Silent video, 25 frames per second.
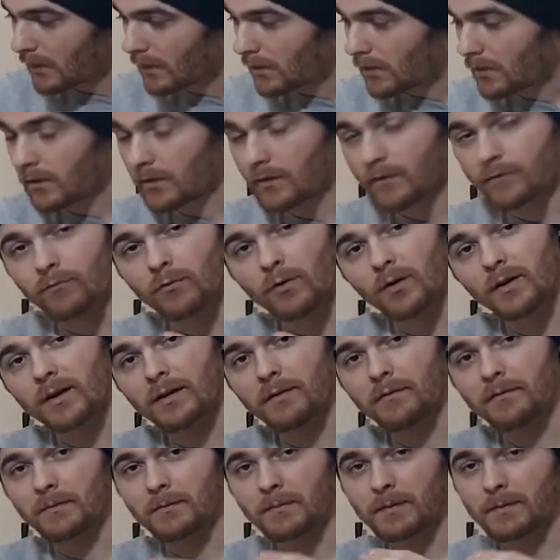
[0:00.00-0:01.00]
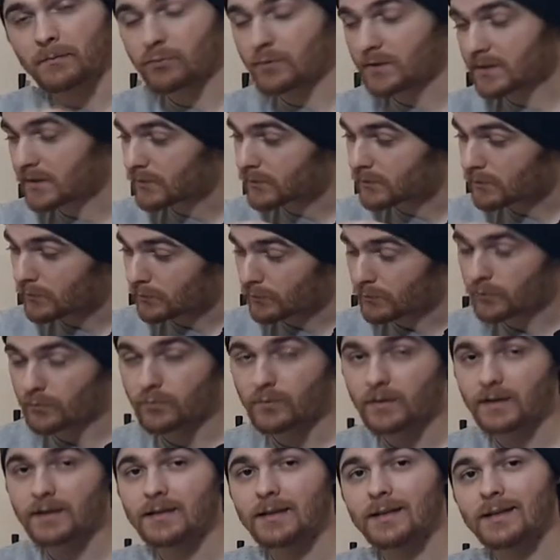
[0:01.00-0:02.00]
Euh, vous le savez, mes poissons,
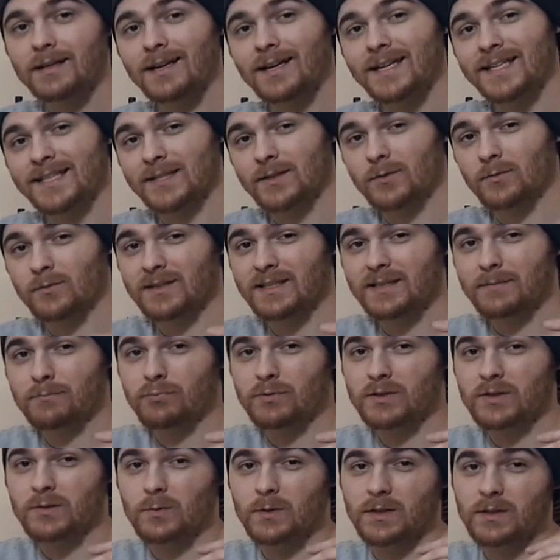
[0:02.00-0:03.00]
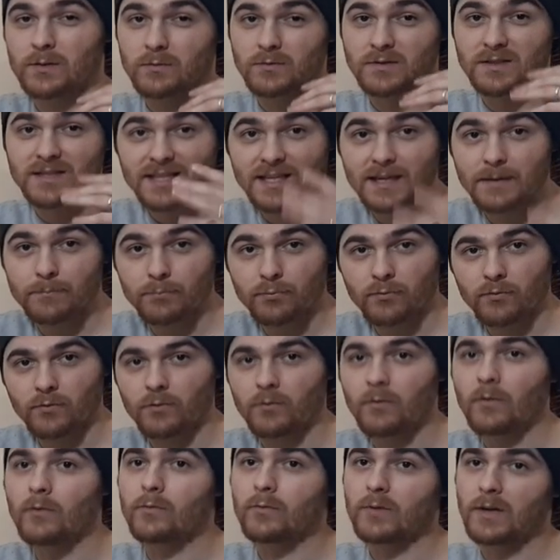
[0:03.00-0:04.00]
surtout les tétras, sont des poissons qui sont très
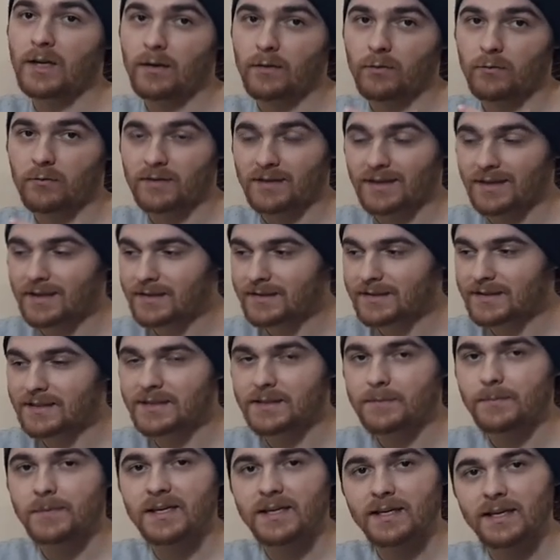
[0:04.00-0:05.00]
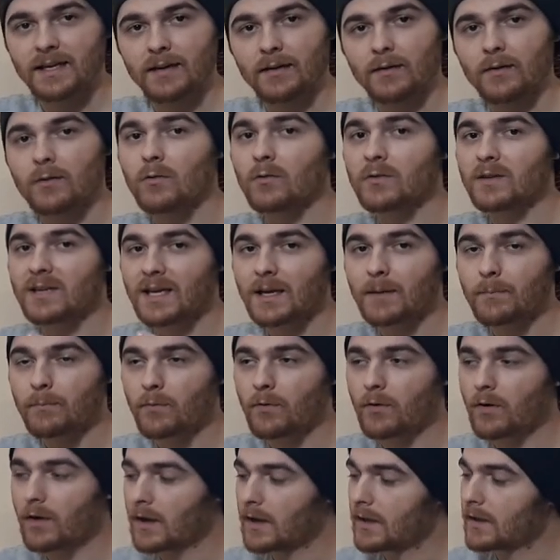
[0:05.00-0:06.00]
peureux. En tout cas, ils sont très intimidés, ils ont très
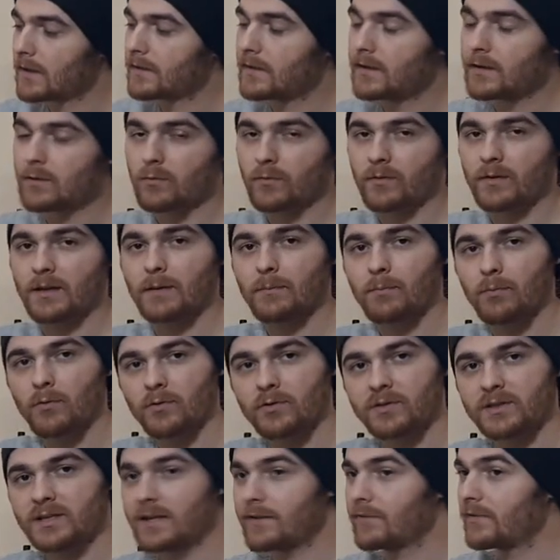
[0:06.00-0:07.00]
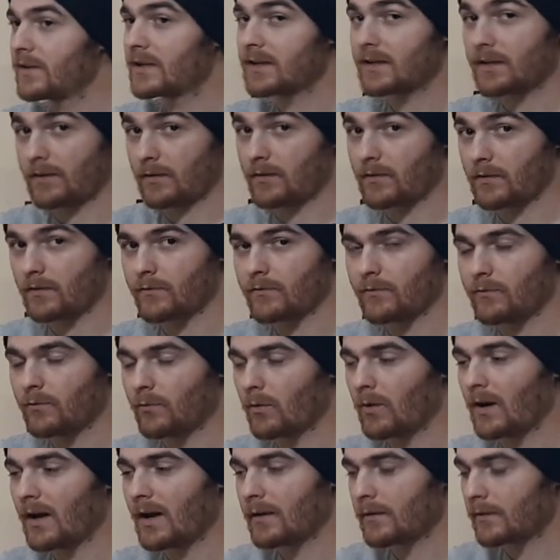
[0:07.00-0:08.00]
peur. Dès qu'on s'approche des vitres, ils s'en
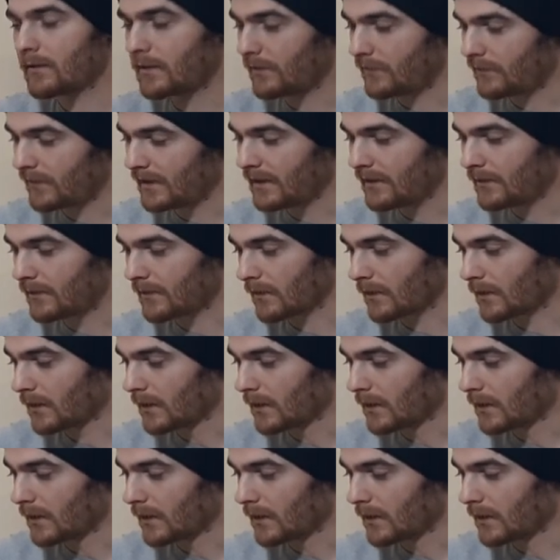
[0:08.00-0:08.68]
vont assez vite.